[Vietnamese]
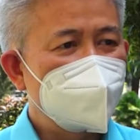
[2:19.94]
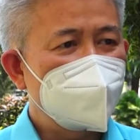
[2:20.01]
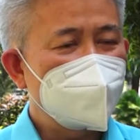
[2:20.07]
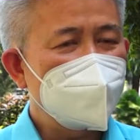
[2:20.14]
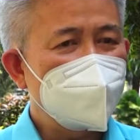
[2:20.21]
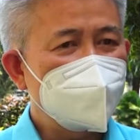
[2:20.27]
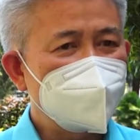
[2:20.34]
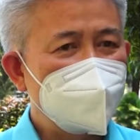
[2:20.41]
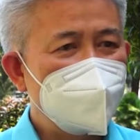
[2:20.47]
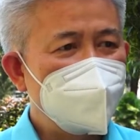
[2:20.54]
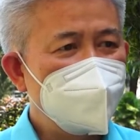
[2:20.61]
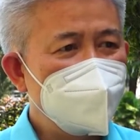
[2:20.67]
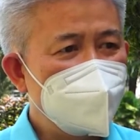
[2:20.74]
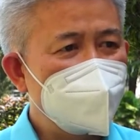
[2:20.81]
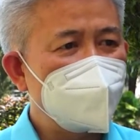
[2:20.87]
một cái giá trị
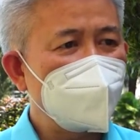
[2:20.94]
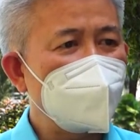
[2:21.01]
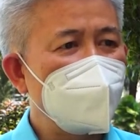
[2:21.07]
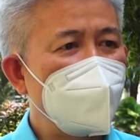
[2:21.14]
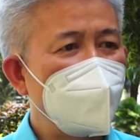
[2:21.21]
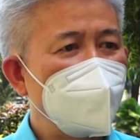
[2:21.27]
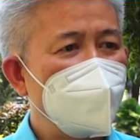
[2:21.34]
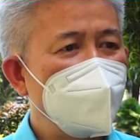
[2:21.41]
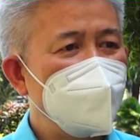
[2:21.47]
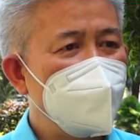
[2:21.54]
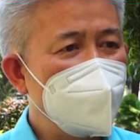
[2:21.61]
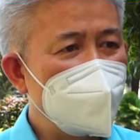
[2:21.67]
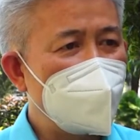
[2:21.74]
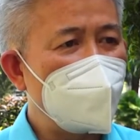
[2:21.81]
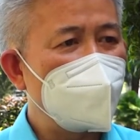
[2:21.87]
như là một cái hội nghị
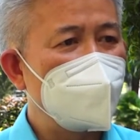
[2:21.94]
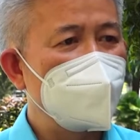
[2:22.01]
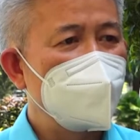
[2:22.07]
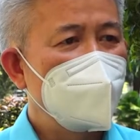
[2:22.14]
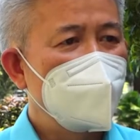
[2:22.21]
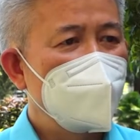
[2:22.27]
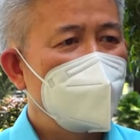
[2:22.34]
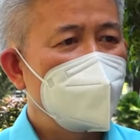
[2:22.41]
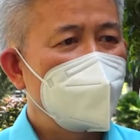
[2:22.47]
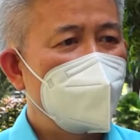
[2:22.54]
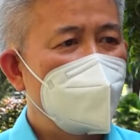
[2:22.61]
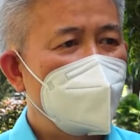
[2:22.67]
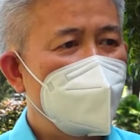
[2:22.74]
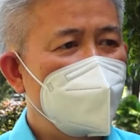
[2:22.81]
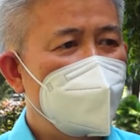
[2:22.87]
diên hồng
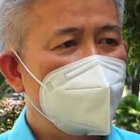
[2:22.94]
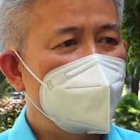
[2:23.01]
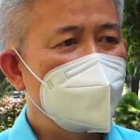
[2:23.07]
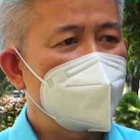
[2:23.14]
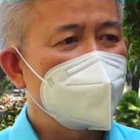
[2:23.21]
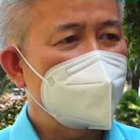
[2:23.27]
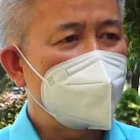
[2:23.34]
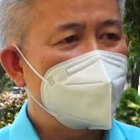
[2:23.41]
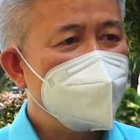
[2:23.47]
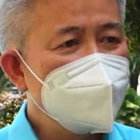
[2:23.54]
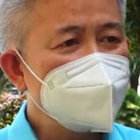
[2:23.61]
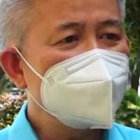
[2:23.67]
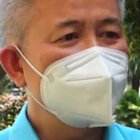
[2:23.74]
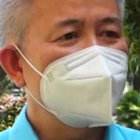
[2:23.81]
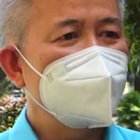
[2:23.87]
của cả
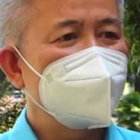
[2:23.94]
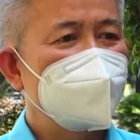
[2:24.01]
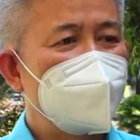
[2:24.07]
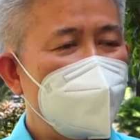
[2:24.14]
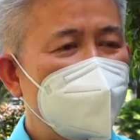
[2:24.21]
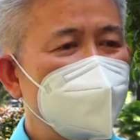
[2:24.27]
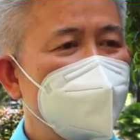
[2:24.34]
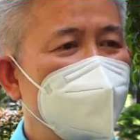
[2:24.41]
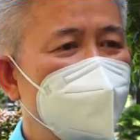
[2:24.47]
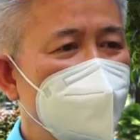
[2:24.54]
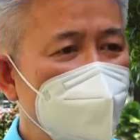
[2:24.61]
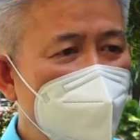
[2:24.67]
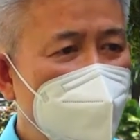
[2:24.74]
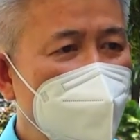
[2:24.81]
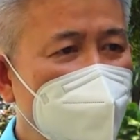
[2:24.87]
nước bàn về
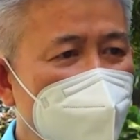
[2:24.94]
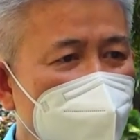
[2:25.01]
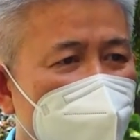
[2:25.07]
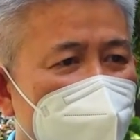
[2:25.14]
văn hóa.